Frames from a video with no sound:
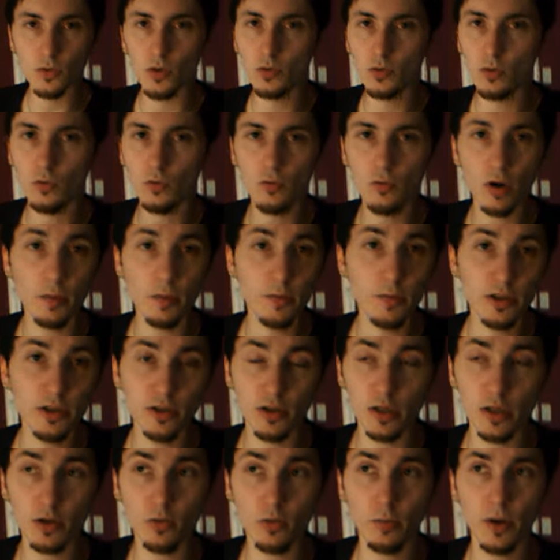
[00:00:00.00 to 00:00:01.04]
Donc voilà, peut-être
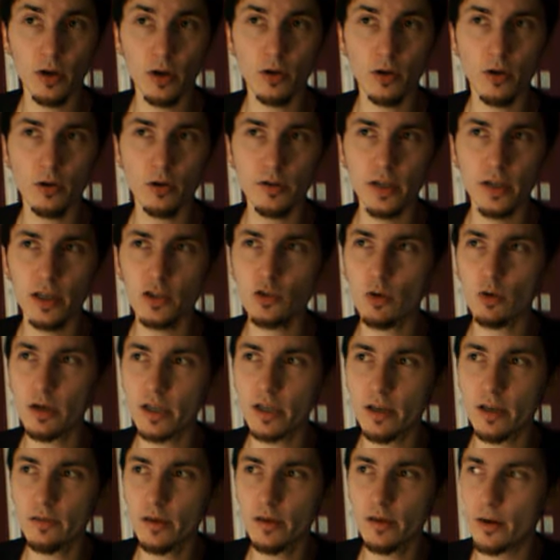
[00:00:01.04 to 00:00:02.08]
qu'il y en a qui ont pris leur retraite. Je crois
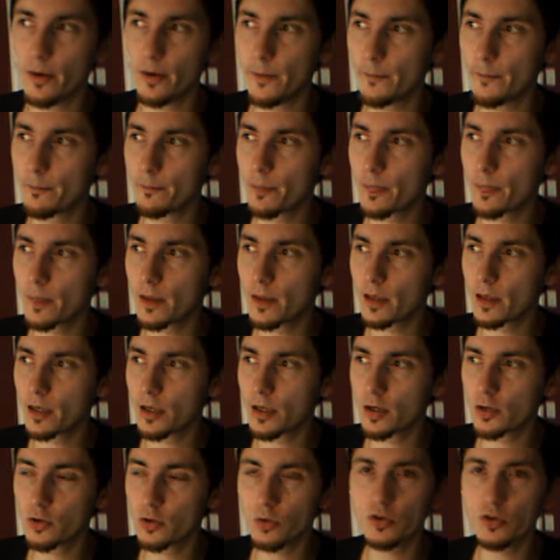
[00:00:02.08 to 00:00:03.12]
qu'il y avait euh,
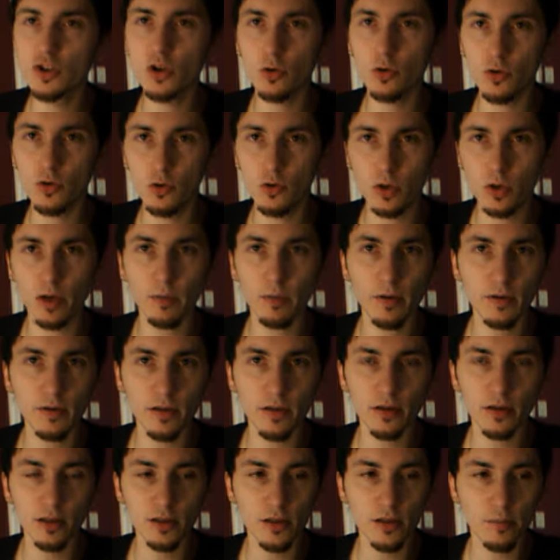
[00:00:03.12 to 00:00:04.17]
Yoji Anjo qui a pris sa
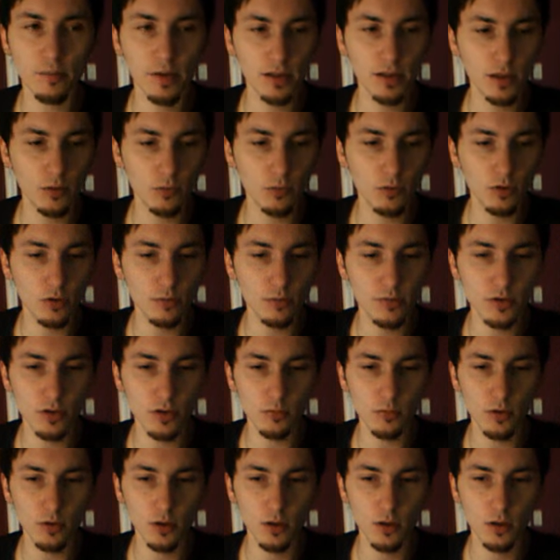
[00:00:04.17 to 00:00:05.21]
retraite il n'y a pas très longtemps, il me
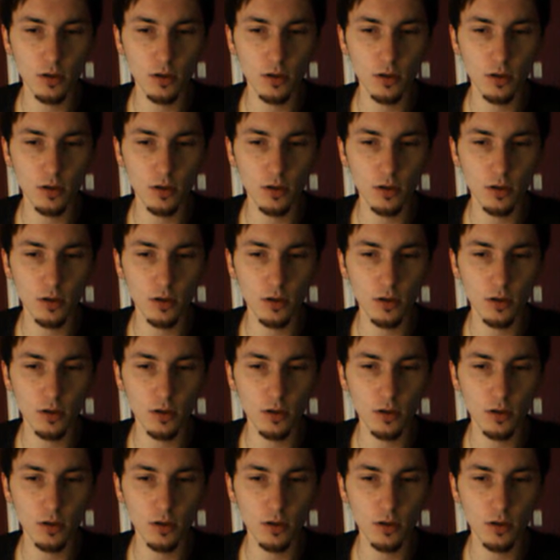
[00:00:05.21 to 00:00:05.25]
semble.